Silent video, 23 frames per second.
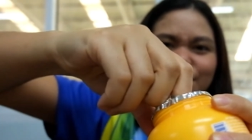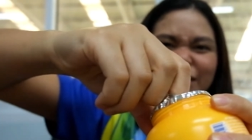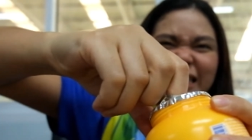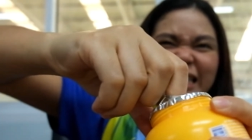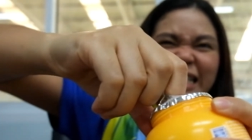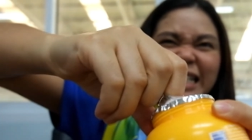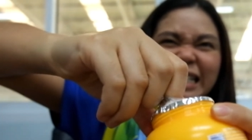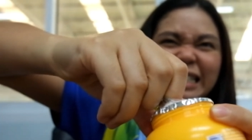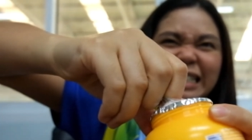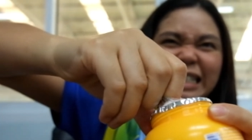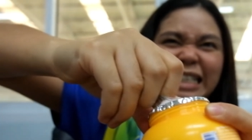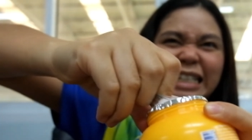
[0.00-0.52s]

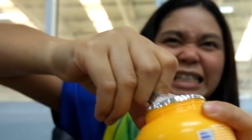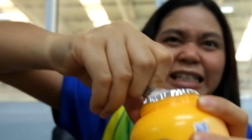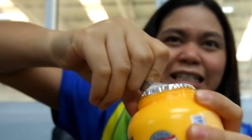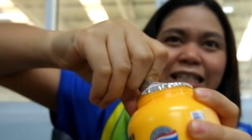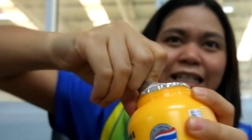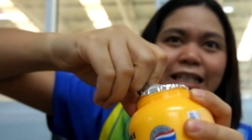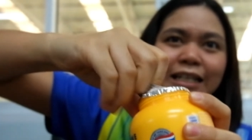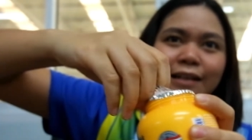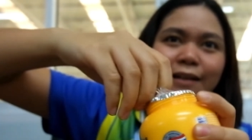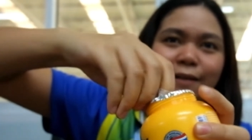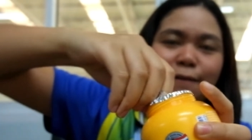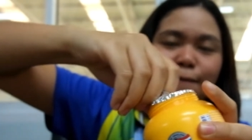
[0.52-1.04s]
Tigas talaga
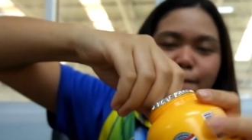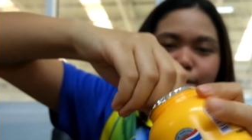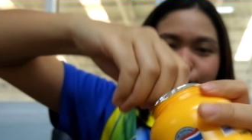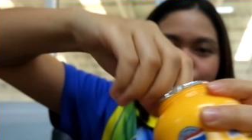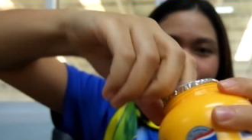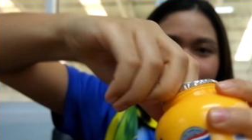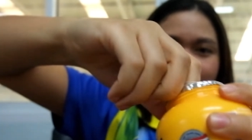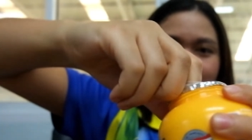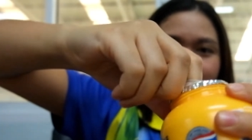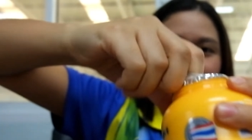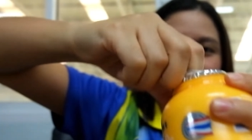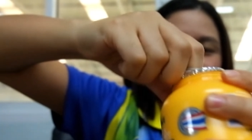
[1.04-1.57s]
siya.
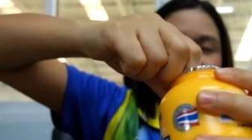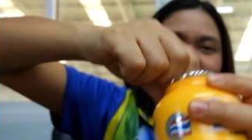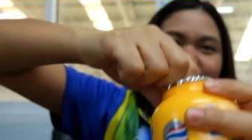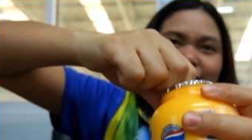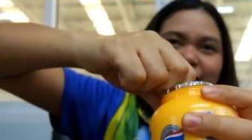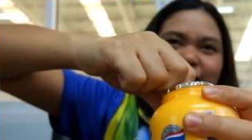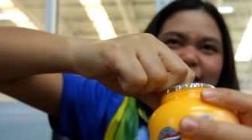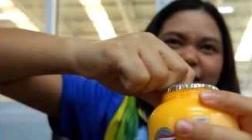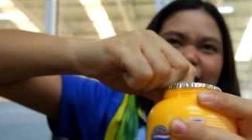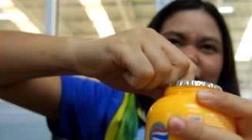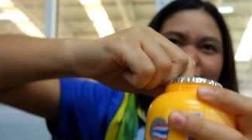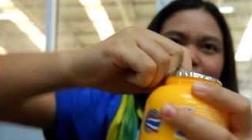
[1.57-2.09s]

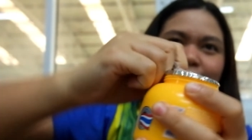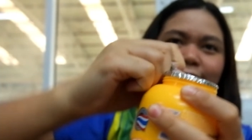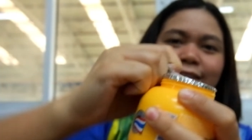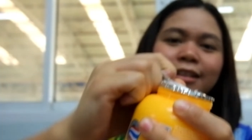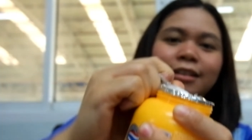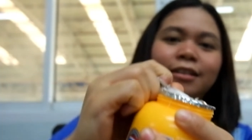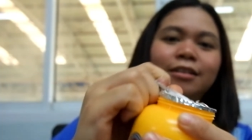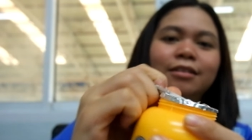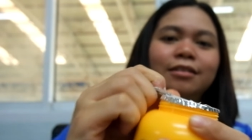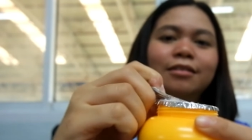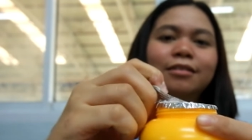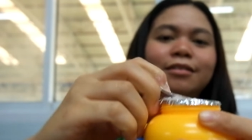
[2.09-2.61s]
Ah.
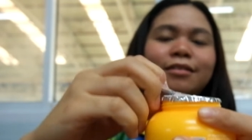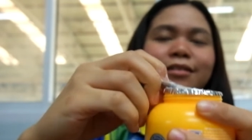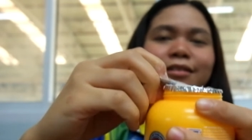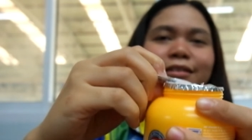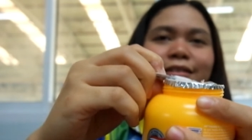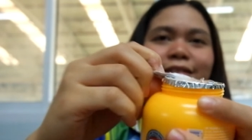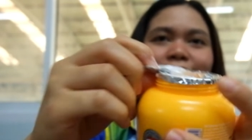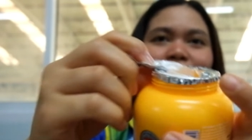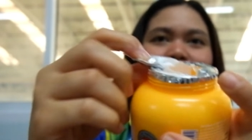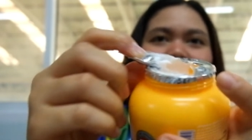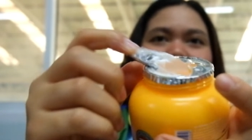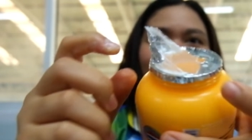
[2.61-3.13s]

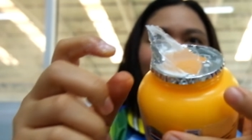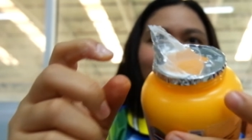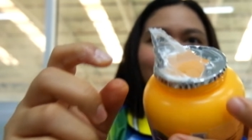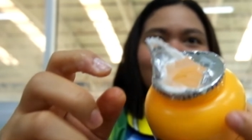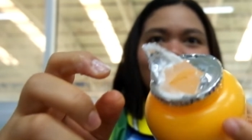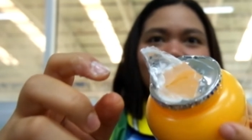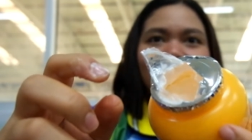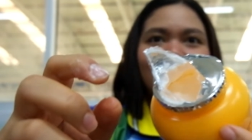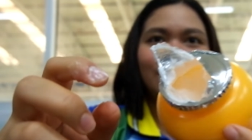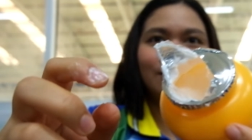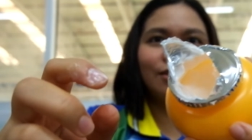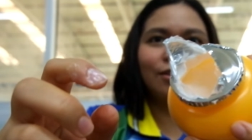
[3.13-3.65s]

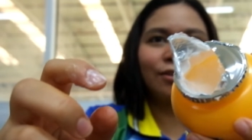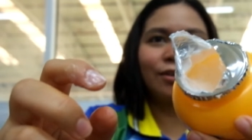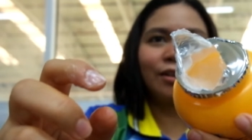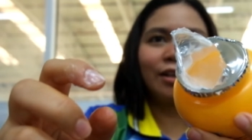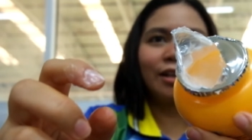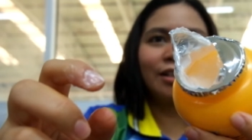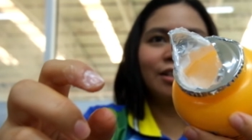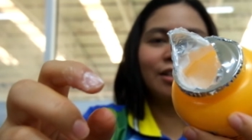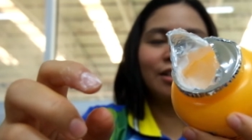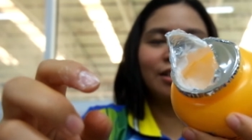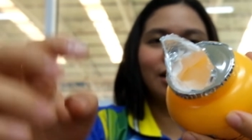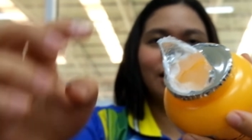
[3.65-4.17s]
So,
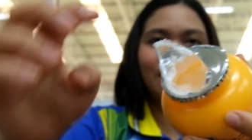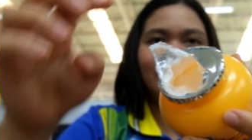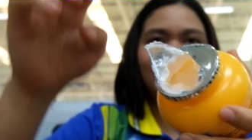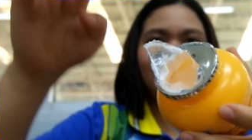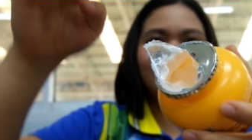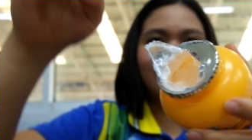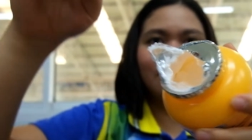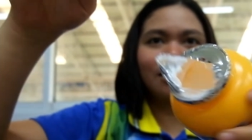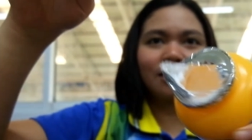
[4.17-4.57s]
yan siya.